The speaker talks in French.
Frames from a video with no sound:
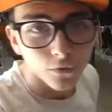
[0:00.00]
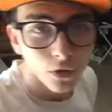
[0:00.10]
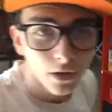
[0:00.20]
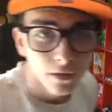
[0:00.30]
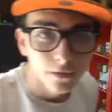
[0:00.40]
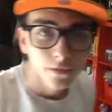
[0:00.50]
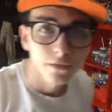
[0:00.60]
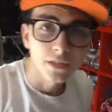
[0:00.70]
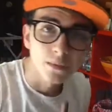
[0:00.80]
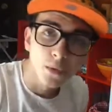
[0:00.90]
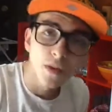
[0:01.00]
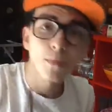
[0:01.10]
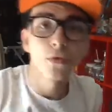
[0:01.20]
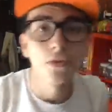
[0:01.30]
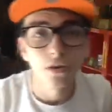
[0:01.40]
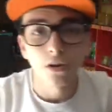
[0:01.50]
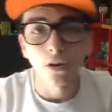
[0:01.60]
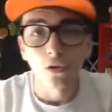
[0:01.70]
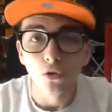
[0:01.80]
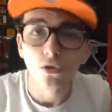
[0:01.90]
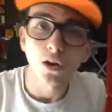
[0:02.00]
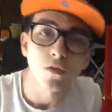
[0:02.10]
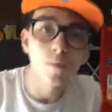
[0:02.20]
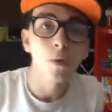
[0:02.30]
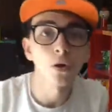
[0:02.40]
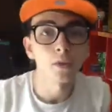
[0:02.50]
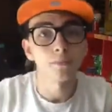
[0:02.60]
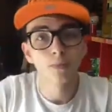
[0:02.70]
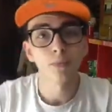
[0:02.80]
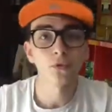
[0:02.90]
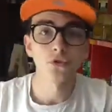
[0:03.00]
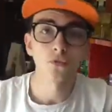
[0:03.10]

tu vois, c'est mauvais pour le corps. Le corps, faut le prendre un petit peu en